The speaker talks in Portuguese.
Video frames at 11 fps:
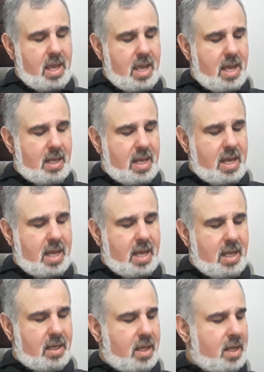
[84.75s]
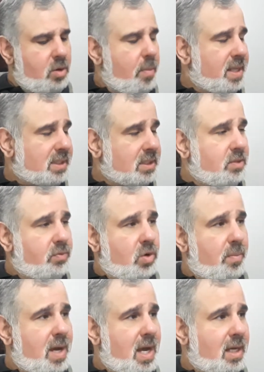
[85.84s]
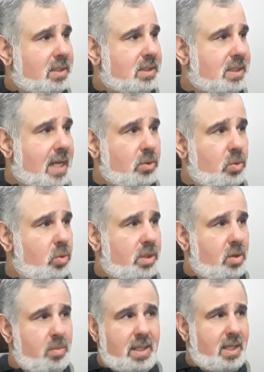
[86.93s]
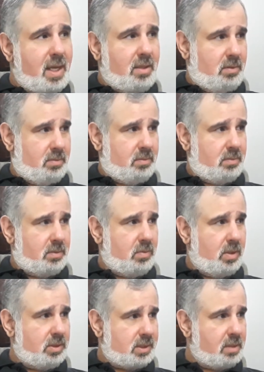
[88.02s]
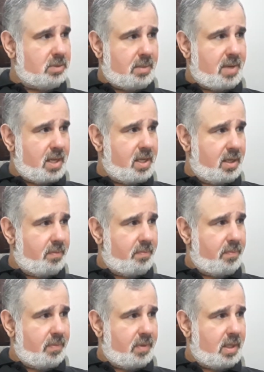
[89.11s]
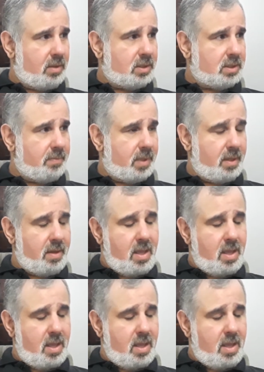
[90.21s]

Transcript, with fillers: ela, ela, ele começa a se formar já no útero materno, enquanto estamos na barriga da nossa mãe.